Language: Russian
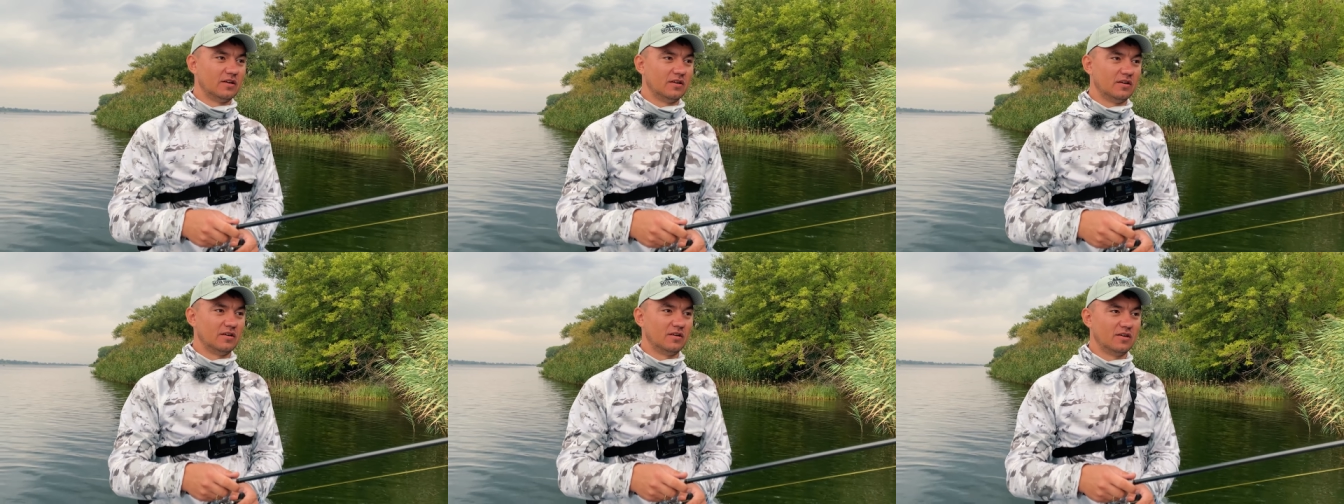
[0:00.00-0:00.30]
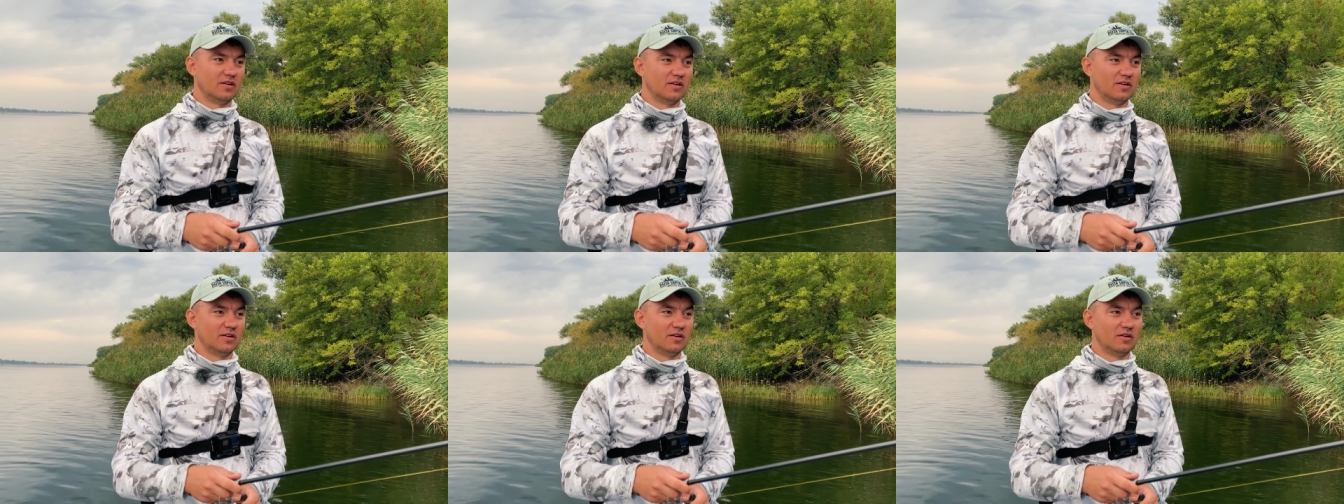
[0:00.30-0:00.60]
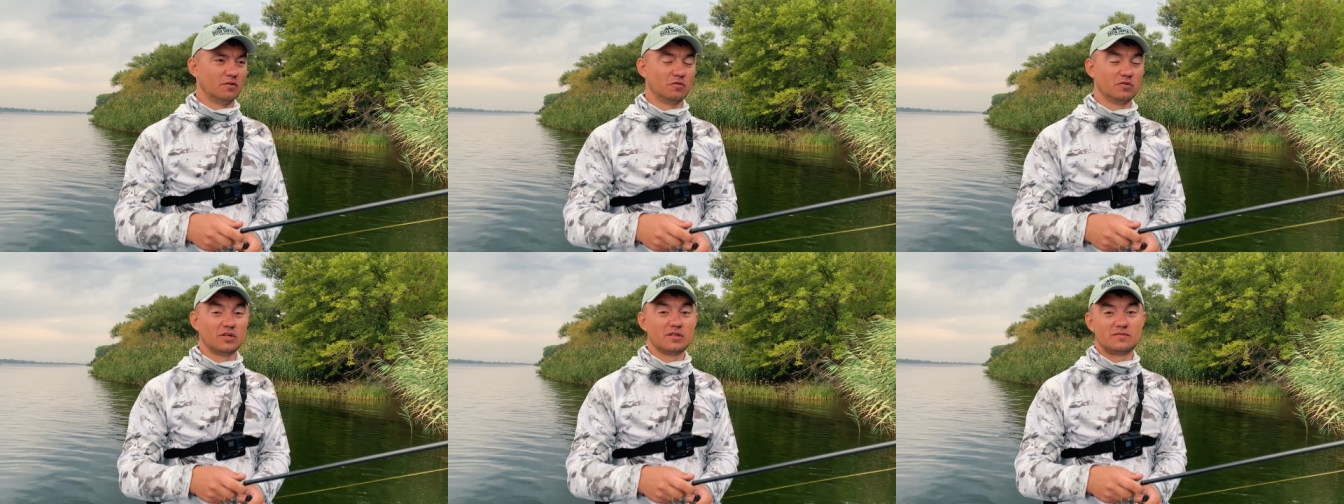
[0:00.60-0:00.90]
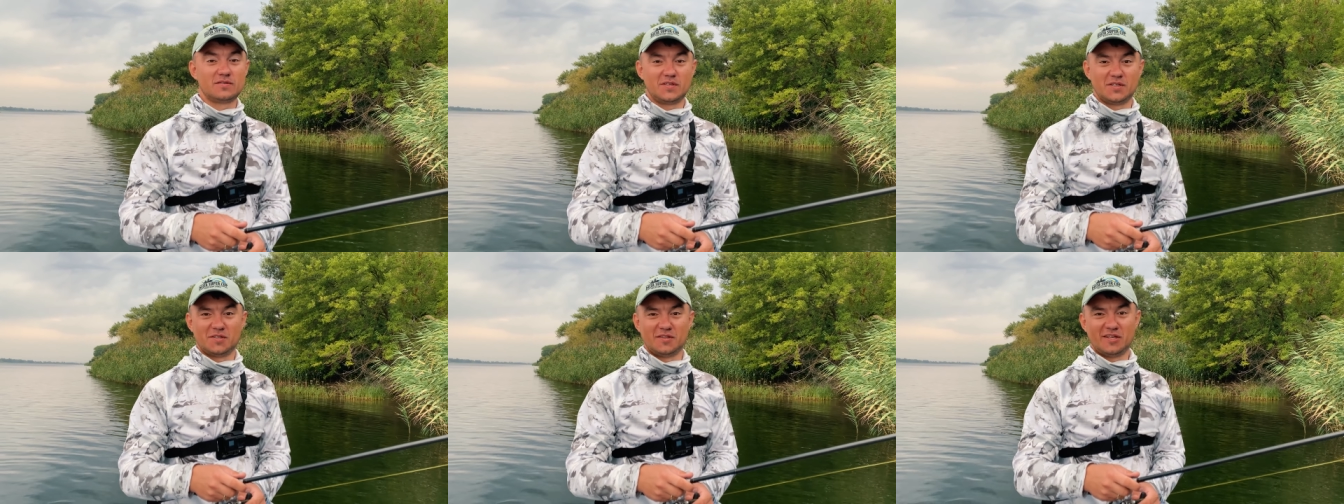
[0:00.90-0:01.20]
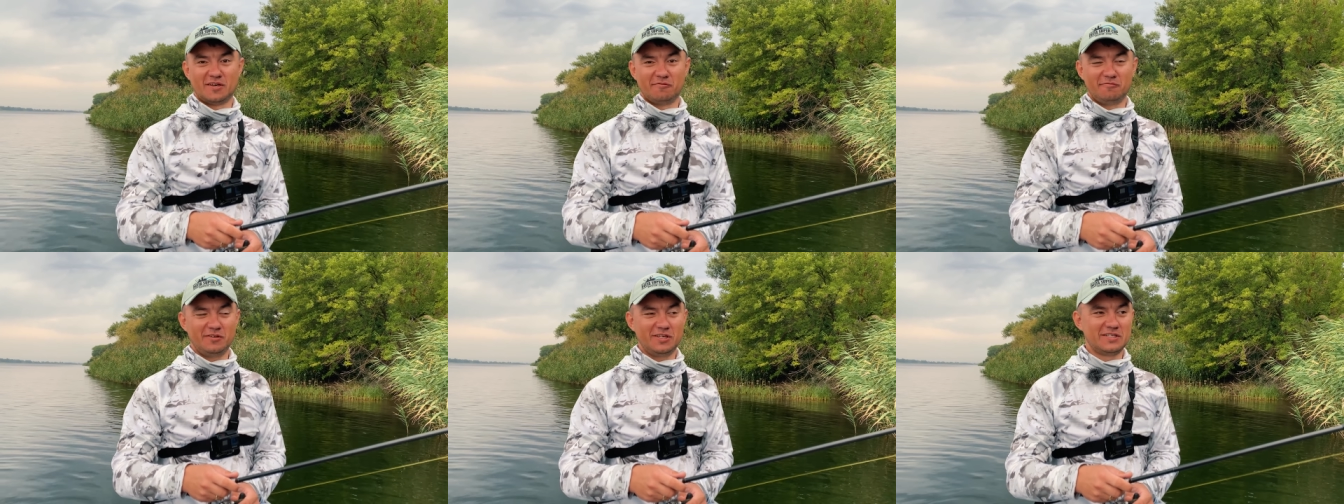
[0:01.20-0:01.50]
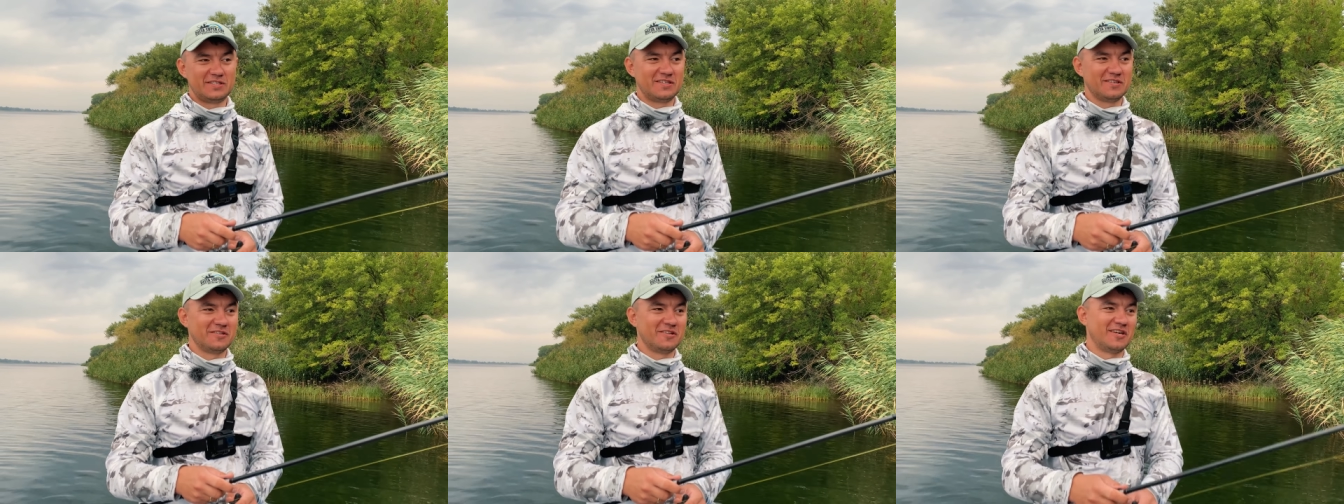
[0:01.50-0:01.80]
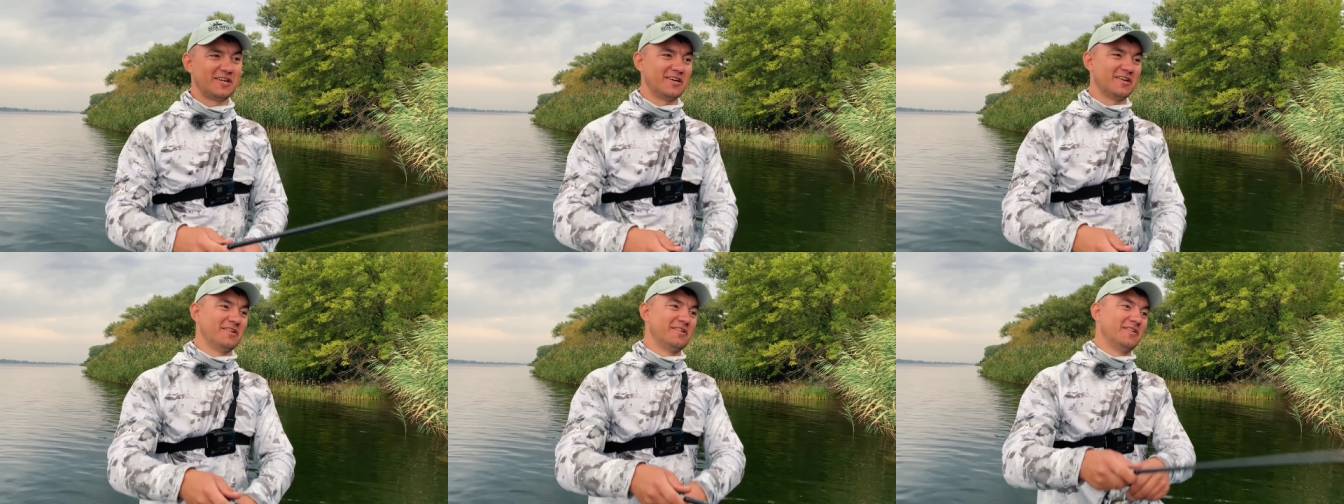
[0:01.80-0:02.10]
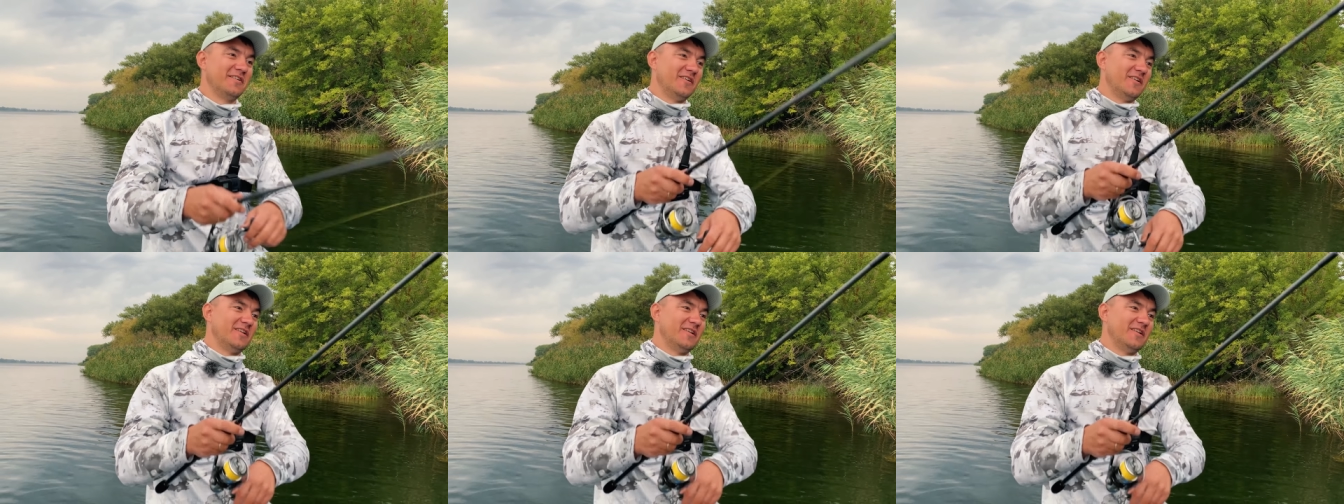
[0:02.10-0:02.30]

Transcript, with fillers: У нас всегда весело,